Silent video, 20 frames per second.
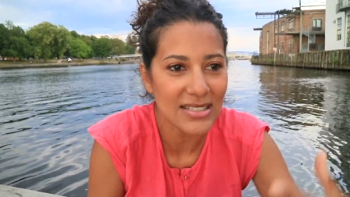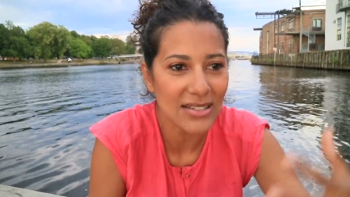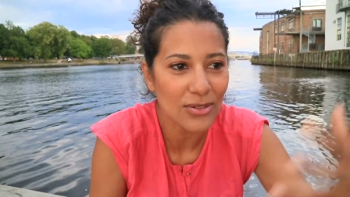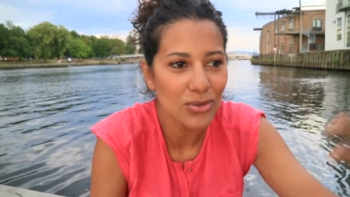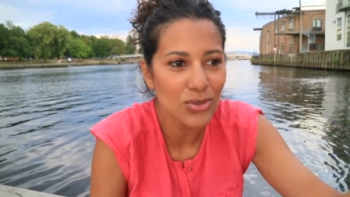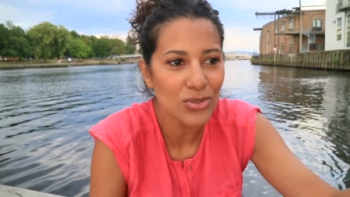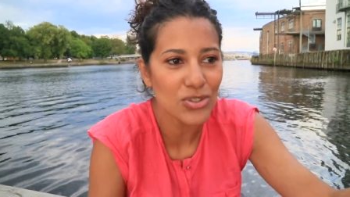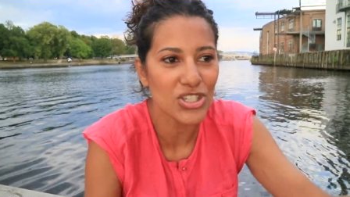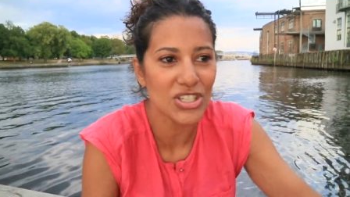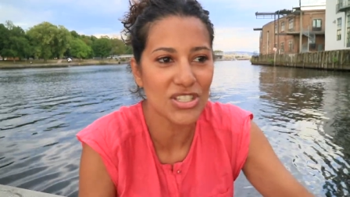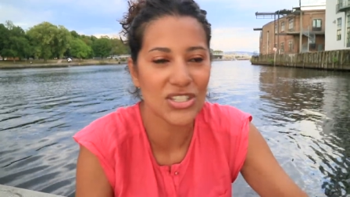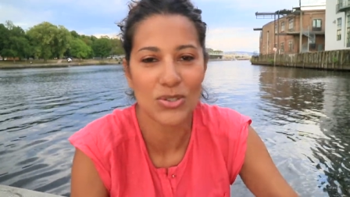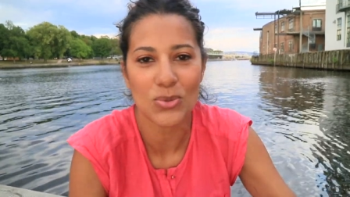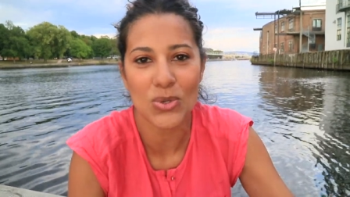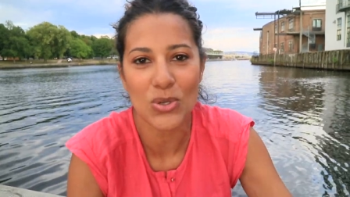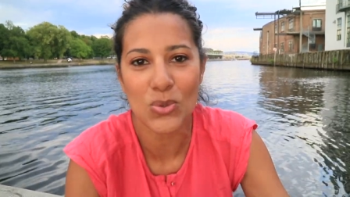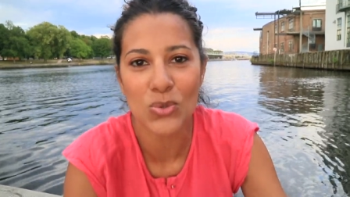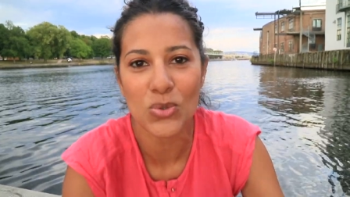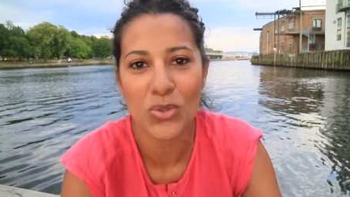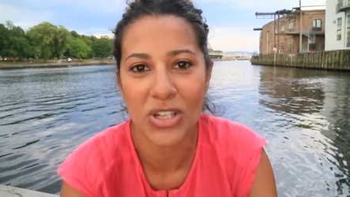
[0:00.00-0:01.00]
se conoscessi
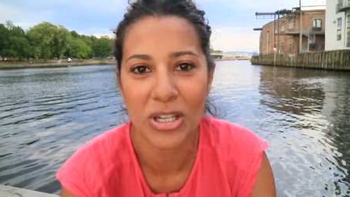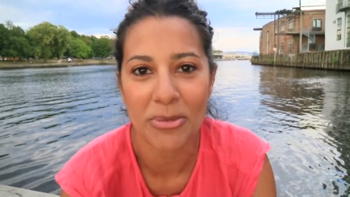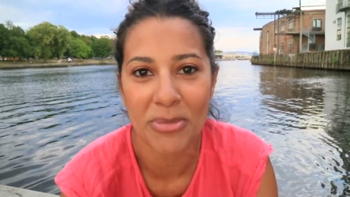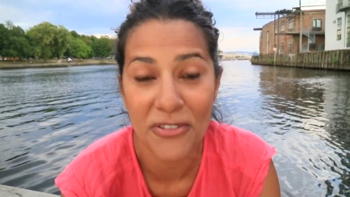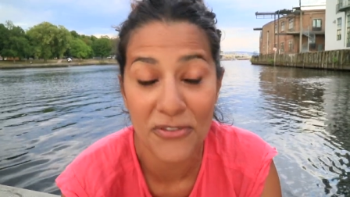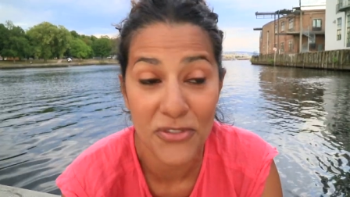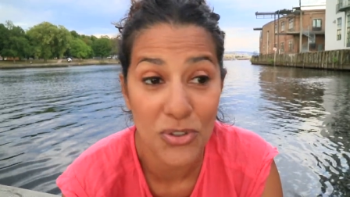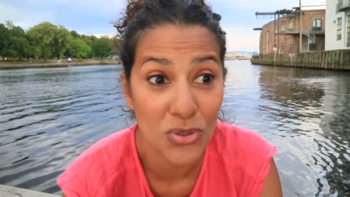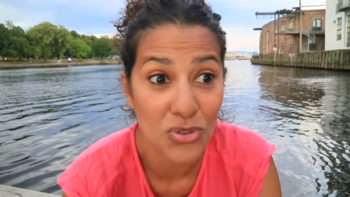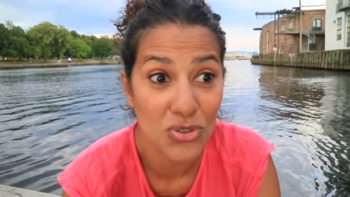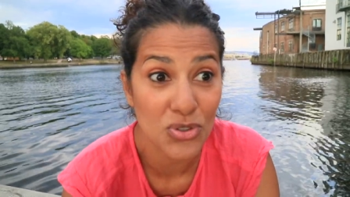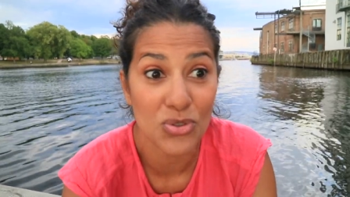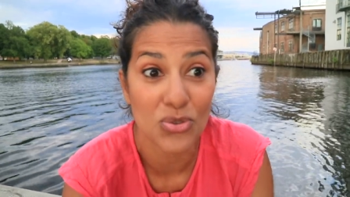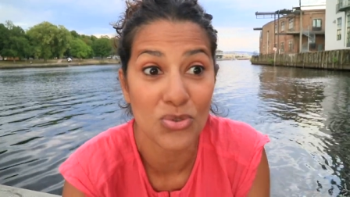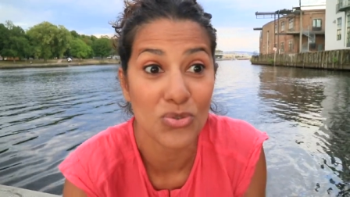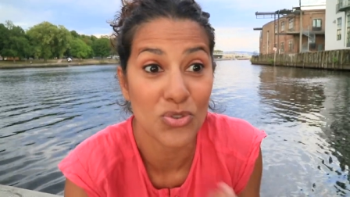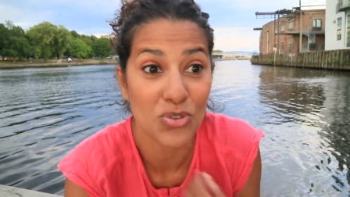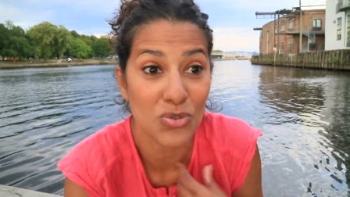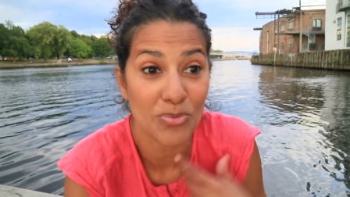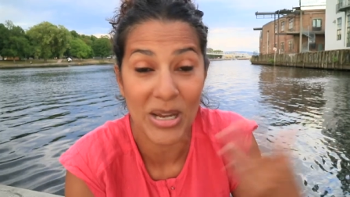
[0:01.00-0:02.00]
qualcuno che è mafioso,
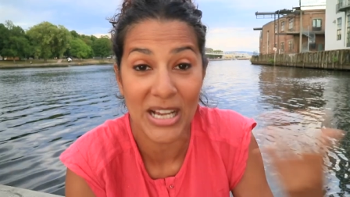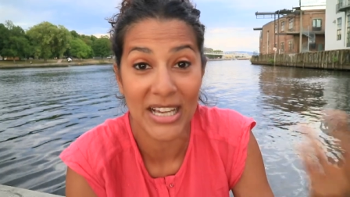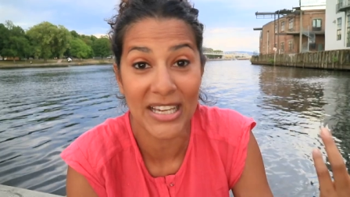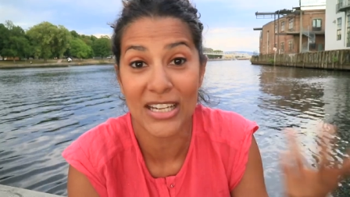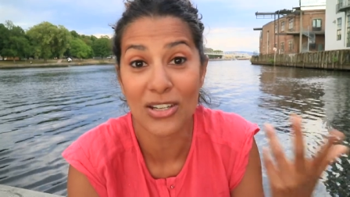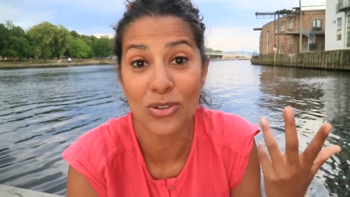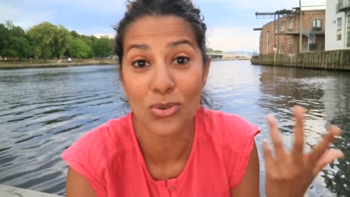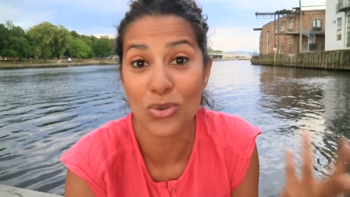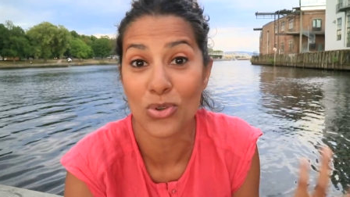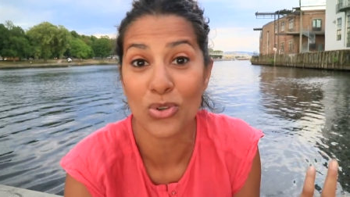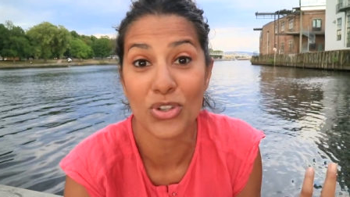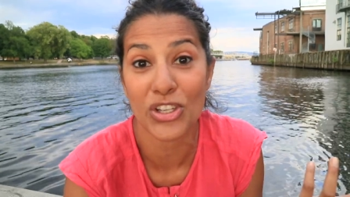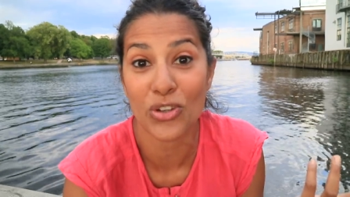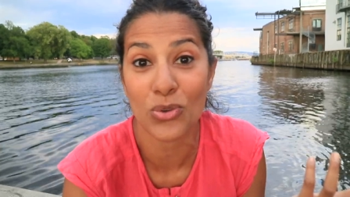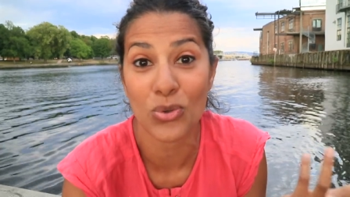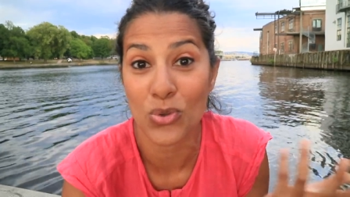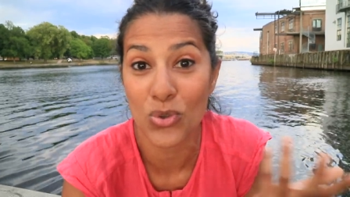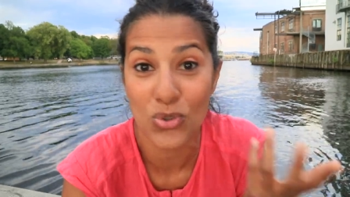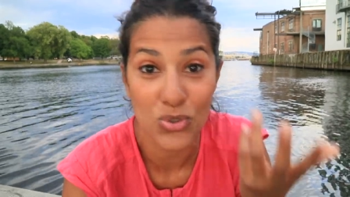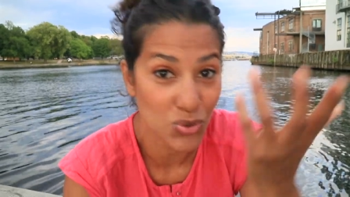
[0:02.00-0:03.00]
non, magari non lo
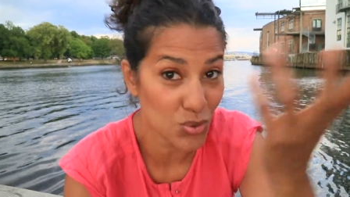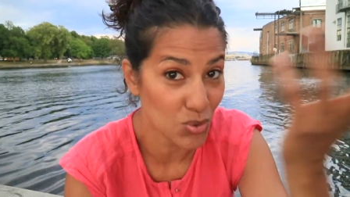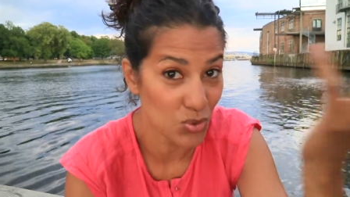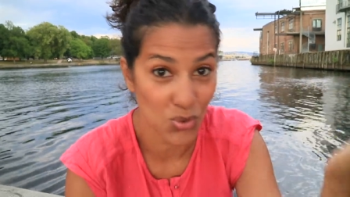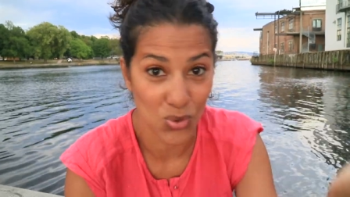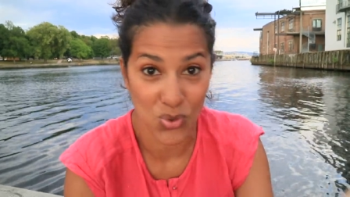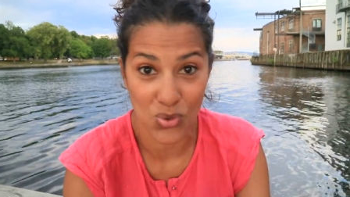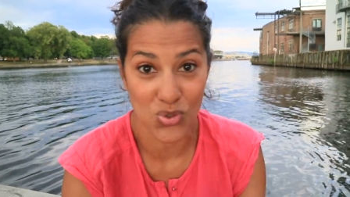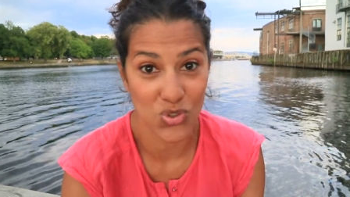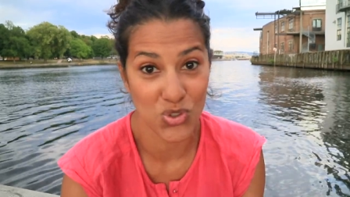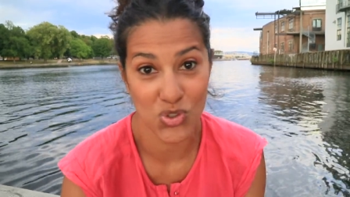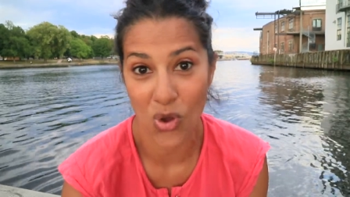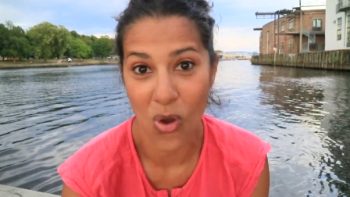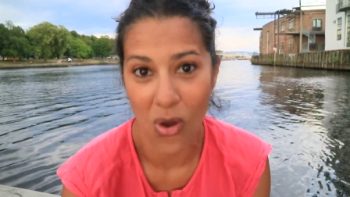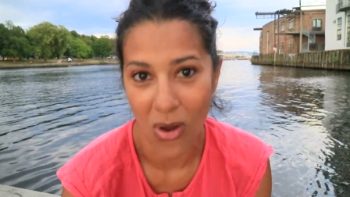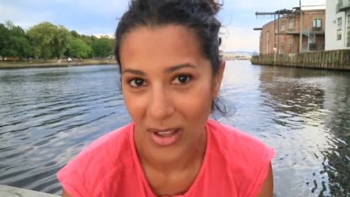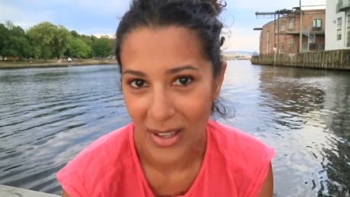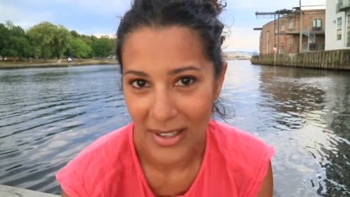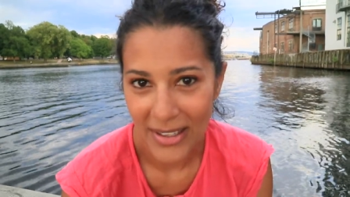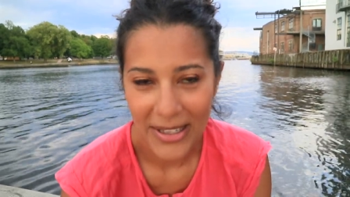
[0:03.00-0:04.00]
riconosco, non lo
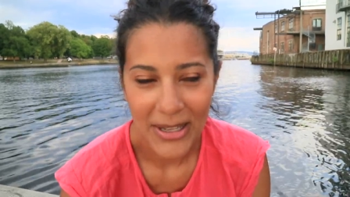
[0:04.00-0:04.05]
so.